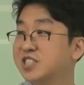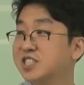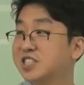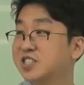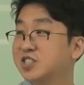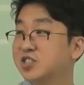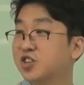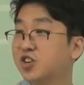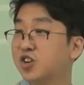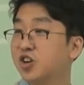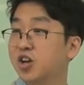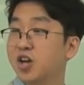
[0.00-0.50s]

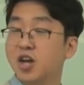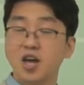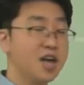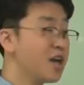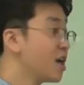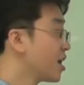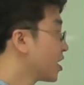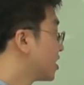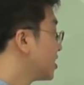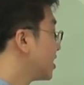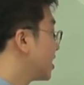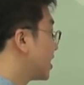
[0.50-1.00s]
식이죠.
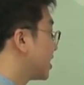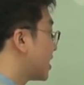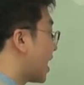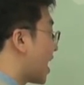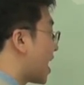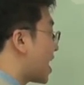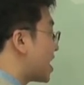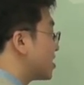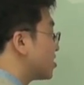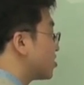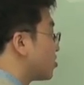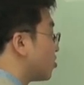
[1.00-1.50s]
근데
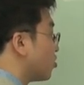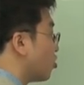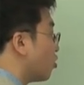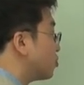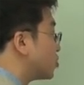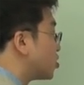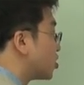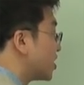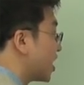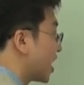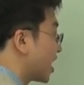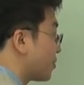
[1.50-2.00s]
나가는 건
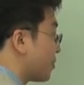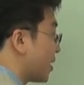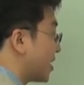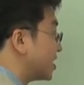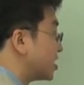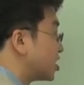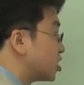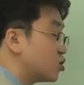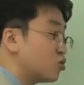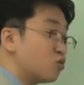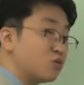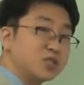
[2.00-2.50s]
엄청나게 많이
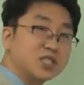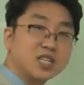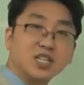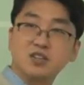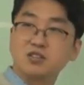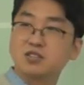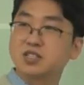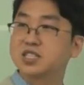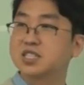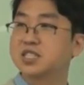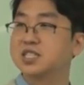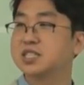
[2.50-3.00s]
쓰고
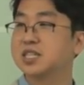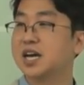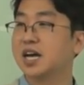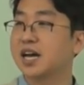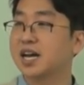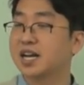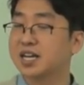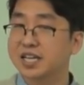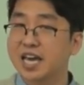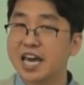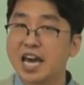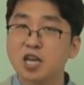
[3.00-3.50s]
있잖아요. 싱싱
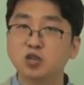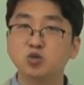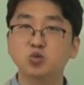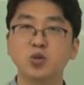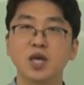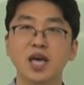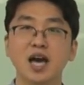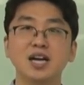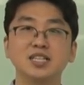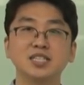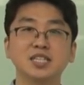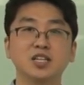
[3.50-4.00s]
하니까. 그러니까 계속
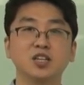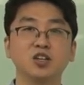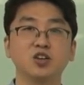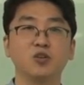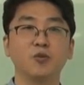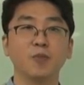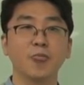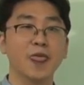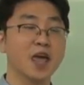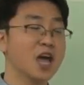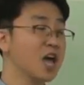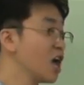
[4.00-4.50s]
생하잖아요.
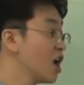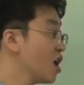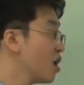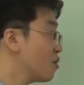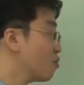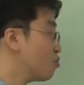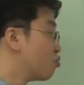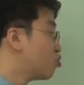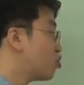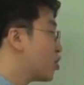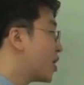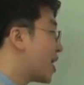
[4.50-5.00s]

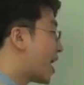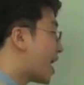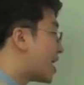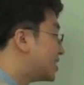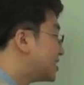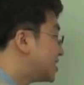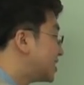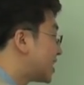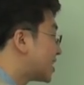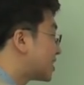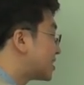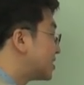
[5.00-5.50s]
물의
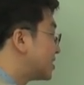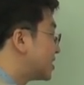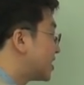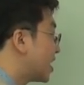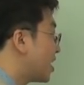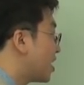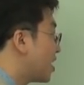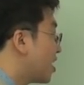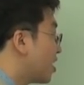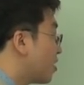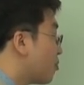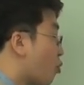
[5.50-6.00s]
양은
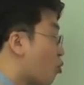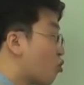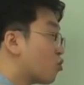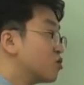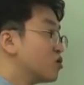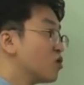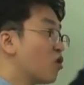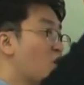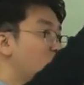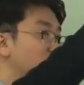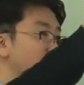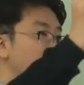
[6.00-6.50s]
작은데
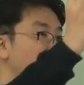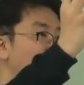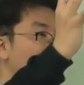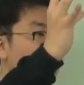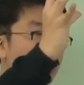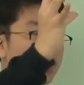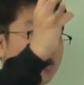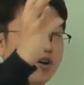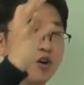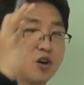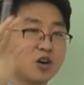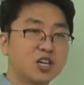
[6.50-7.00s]
목은
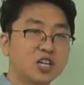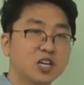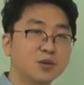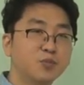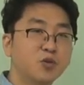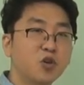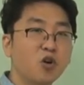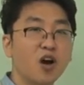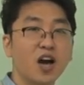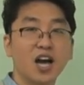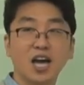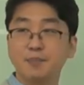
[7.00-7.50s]
커서
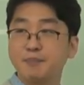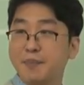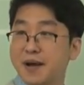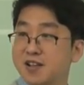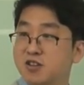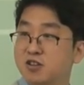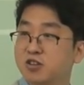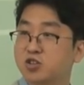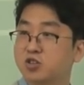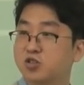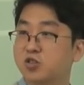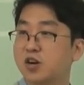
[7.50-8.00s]
급격하게
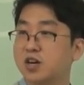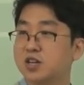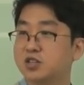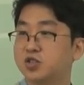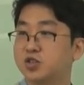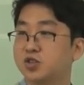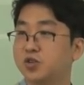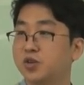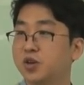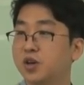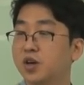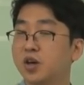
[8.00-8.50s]
빨려
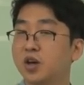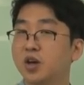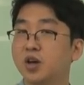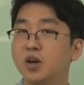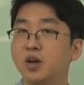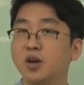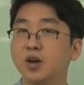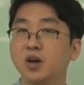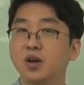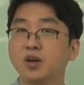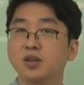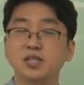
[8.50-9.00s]
들어가죠.
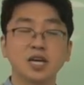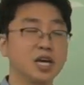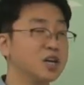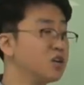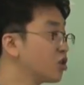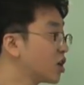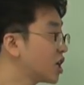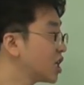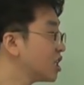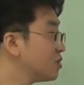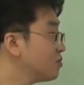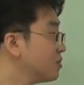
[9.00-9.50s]
자,
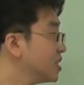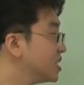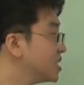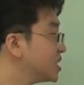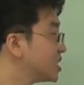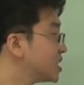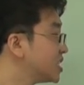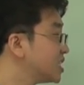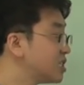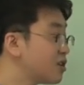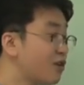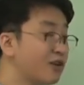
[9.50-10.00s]
이렇게 되면 이
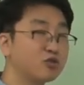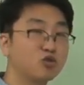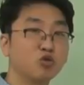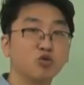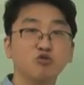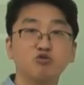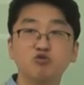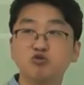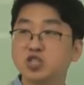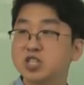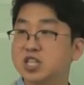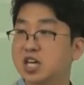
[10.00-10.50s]
식신의 활동이
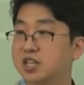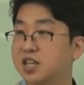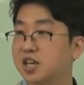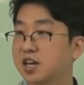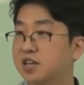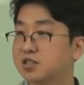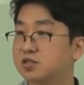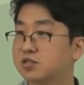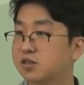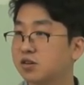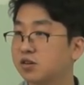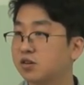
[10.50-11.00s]
유지가
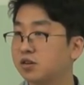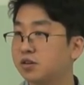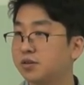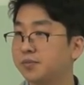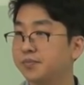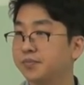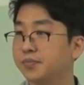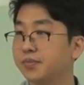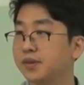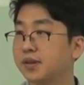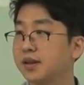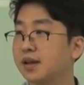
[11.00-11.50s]
되겠어요?
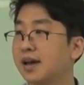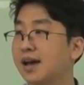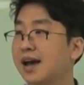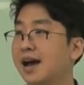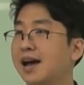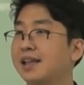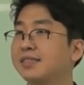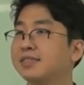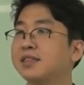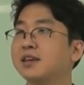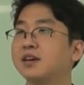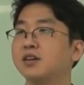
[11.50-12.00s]

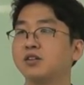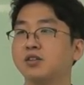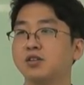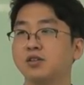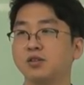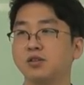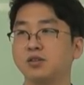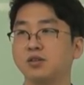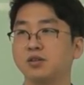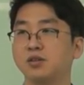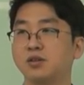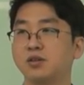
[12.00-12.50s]
안 돼요.
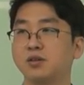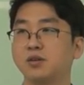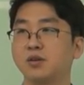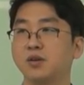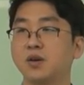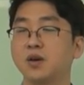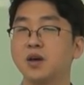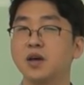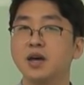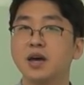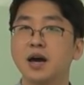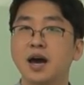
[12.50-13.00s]

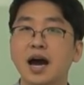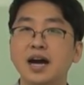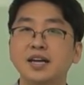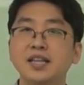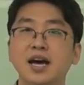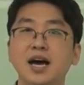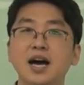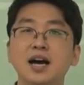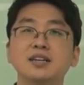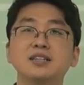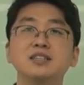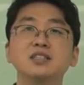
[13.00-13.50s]

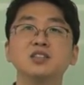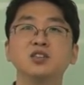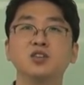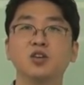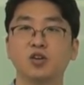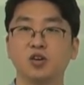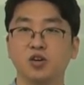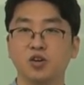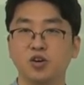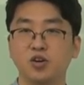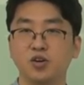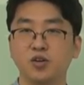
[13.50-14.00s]
하다가
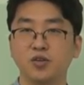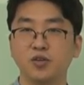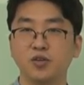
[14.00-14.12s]
끊겨요.